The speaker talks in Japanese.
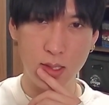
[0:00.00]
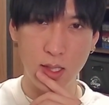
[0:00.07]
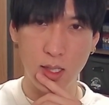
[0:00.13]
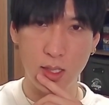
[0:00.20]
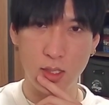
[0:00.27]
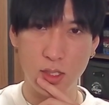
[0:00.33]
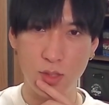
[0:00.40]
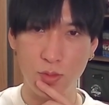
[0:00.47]

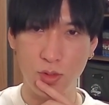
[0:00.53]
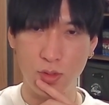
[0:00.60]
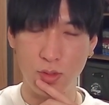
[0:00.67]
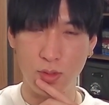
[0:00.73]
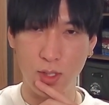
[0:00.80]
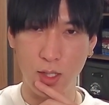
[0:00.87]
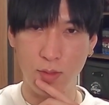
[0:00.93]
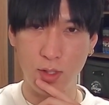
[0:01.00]
ら一
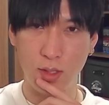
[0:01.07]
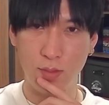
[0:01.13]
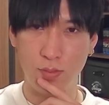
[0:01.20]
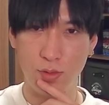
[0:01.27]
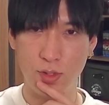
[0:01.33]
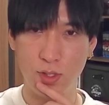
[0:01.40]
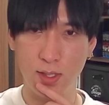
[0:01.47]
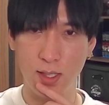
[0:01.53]
目の壁に
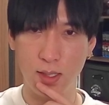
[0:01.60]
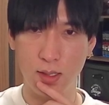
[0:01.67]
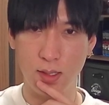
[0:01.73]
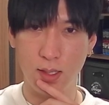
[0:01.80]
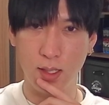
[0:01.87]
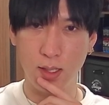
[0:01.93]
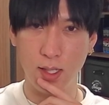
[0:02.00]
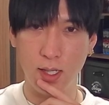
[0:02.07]
ぶつかっ
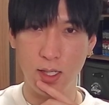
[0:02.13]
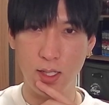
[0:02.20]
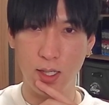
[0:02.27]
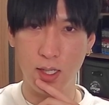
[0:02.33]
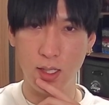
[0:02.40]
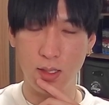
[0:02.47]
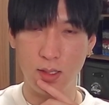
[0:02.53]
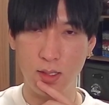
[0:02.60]
て中に
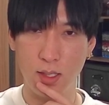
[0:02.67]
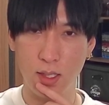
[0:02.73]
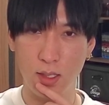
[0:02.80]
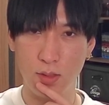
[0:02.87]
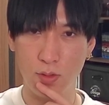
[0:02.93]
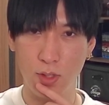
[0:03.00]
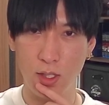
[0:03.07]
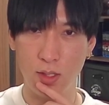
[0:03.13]
入っ
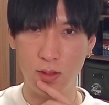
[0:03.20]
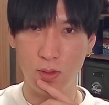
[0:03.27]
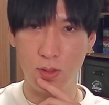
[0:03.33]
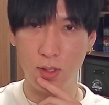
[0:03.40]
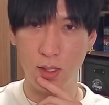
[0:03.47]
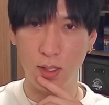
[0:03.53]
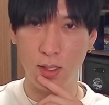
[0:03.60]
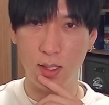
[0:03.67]
てトレンドの
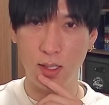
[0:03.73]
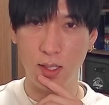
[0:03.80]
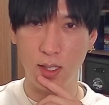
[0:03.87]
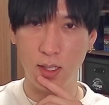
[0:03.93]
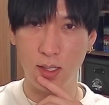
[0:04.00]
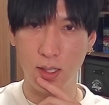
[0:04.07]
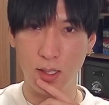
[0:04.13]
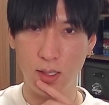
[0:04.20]
転換
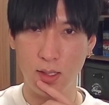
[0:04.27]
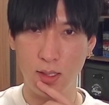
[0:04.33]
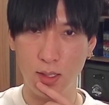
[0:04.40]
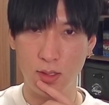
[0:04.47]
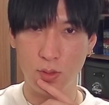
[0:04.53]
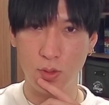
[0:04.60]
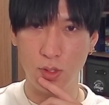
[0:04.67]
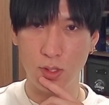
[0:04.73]
ライン入っ
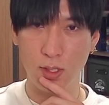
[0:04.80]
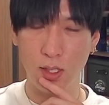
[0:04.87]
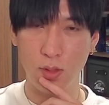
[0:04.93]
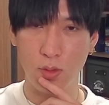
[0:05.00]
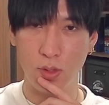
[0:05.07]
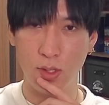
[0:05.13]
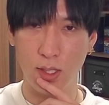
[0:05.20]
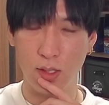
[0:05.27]
て少し値
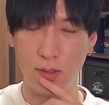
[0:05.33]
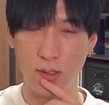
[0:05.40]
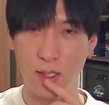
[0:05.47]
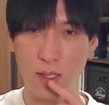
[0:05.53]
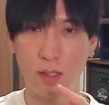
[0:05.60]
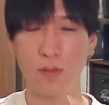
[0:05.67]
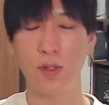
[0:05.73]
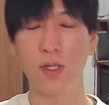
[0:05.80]
動き軽く
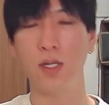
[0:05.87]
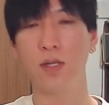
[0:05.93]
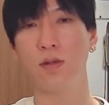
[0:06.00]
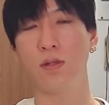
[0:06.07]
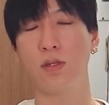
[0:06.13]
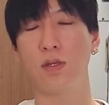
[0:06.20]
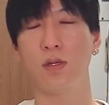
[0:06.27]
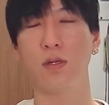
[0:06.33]
なって上に行
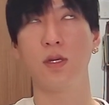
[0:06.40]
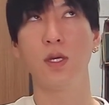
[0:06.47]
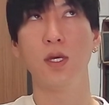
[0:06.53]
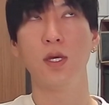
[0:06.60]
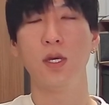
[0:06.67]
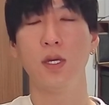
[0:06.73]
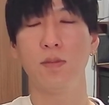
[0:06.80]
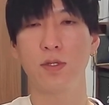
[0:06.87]
くっていう、
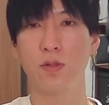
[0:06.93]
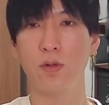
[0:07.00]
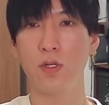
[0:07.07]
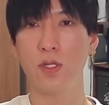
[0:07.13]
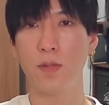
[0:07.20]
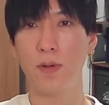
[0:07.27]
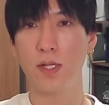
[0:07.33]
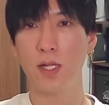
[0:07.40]
そう
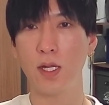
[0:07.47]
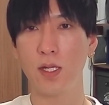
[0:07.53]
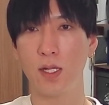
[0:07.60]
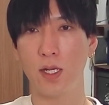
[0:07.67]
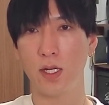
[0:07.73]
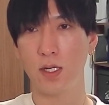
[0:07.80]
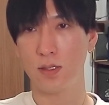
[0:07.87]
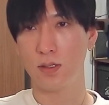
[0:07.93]
いったパターンに
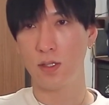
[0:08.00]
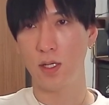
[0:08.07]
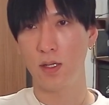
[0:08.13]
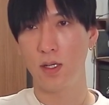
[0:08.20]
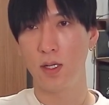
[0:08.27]
なりやすい。